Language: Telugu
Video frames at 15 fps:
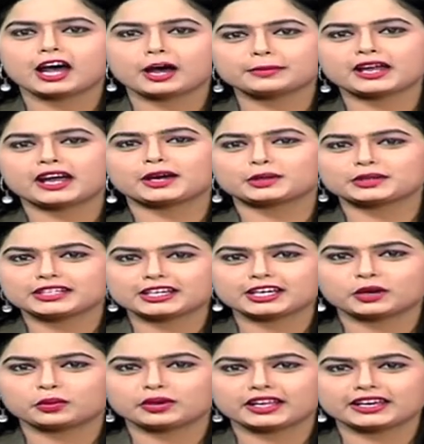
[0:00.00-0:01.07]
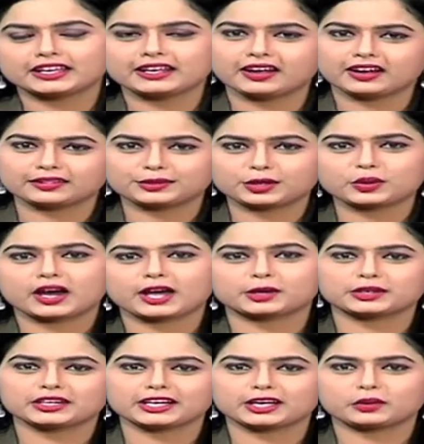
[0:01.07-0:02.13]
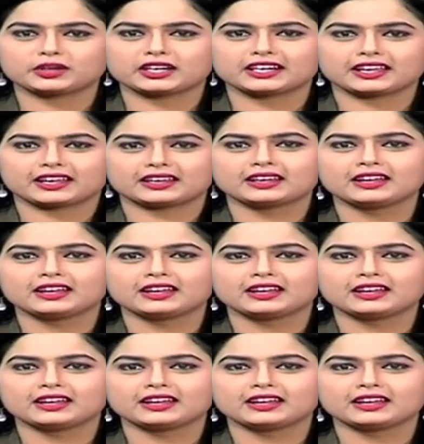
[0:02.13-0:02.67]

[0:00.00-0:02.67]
ఆమె ఆరోగ్యంగా ఉంటేనే అందరూ ఆరోగ్యంగా ఉన్నట్టే